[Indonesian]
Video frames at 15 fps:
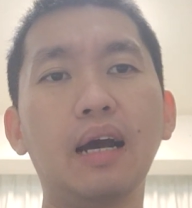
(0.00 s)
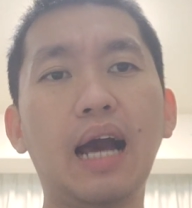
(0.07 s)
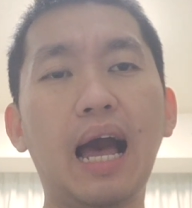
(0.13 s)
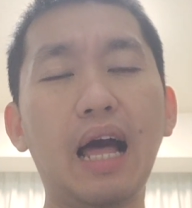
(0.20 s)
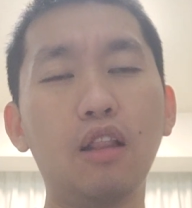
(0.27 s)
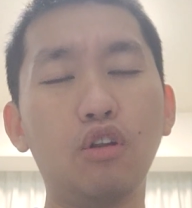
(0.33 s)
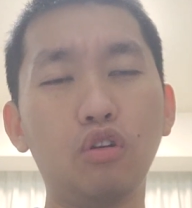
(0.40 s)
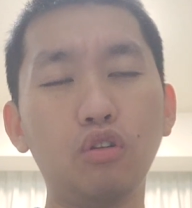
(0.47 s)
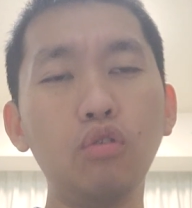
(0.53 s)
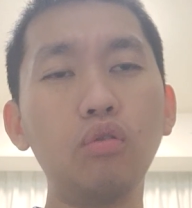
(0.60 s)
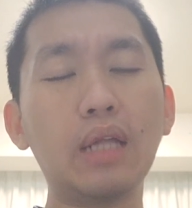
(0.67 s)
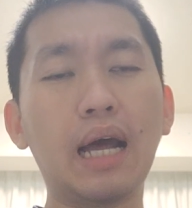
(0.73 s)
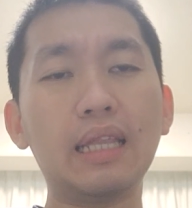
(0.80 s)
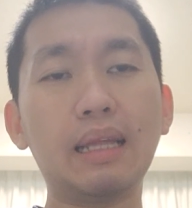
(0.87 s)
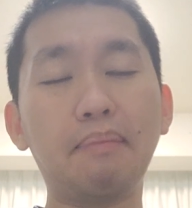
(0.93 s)
Kalau
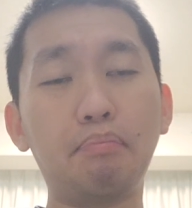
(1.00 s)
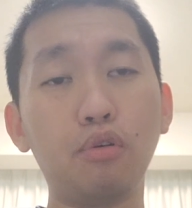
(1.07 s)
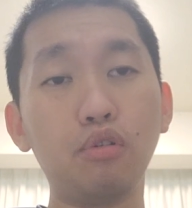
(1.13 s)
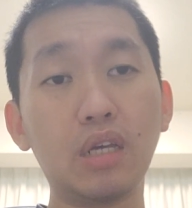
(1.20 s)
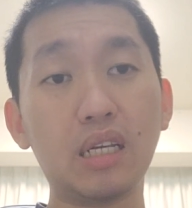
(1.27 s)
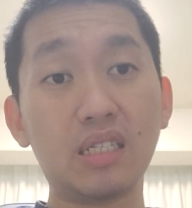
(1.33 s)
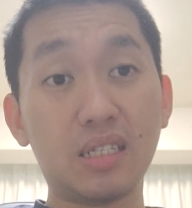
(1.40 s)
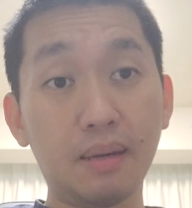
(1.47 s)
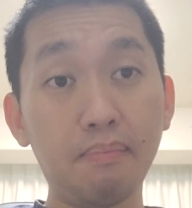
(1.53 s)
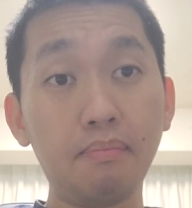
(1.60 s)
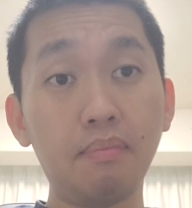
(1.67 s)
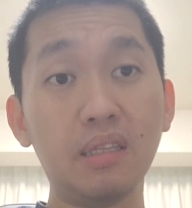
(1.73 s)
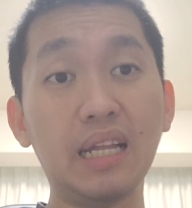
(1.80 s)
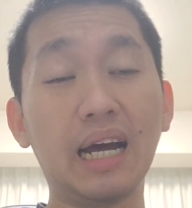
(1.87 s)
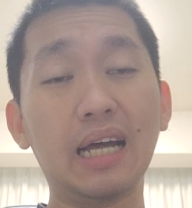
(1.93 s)
lu udah ada punya
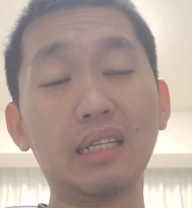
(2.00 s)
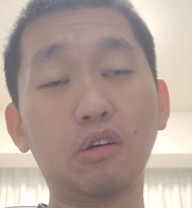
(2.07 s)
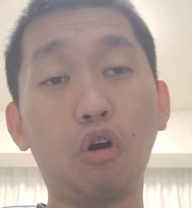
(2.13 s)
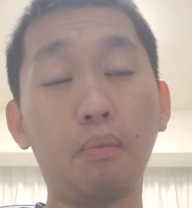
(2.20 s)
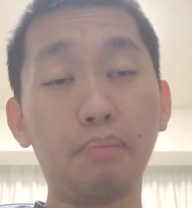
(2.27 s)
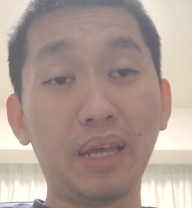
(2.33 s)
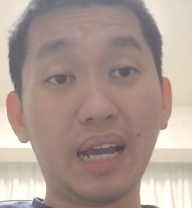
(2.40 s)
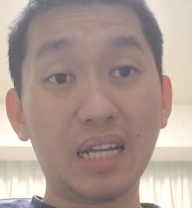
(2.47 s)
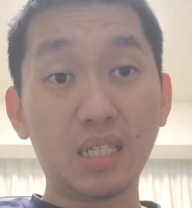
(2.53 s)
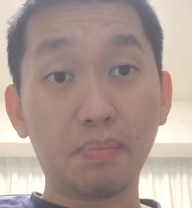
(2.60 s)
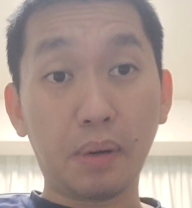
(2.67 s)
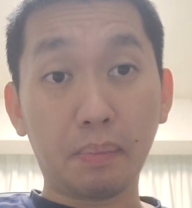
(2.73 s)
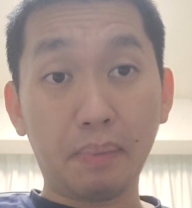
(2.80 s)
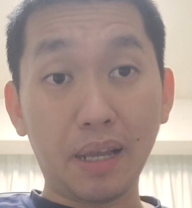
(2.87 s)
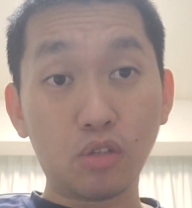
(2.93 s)
jam dengan
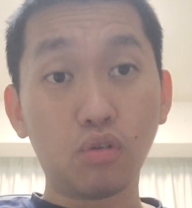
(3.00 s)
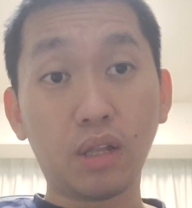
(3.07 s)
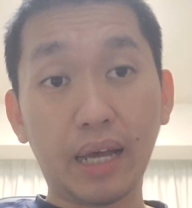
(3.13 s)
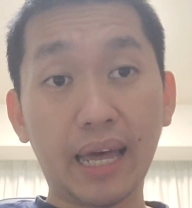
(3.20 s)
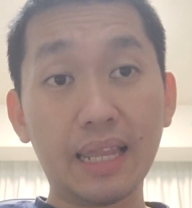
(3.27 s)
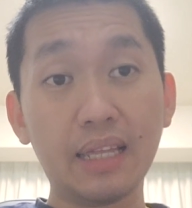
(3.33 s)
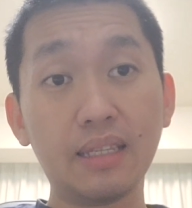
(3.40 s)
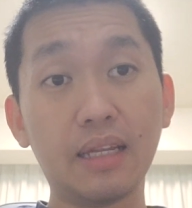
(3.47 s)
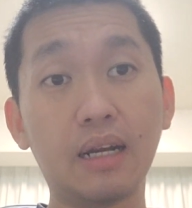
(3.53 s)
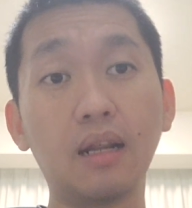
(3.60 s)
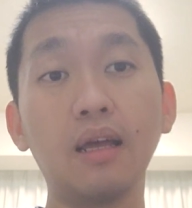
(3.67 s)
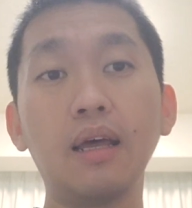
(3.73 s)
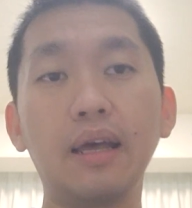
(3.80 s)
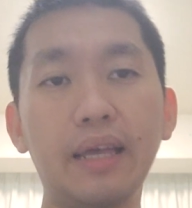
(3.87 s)
komplikasi perpetual calendar,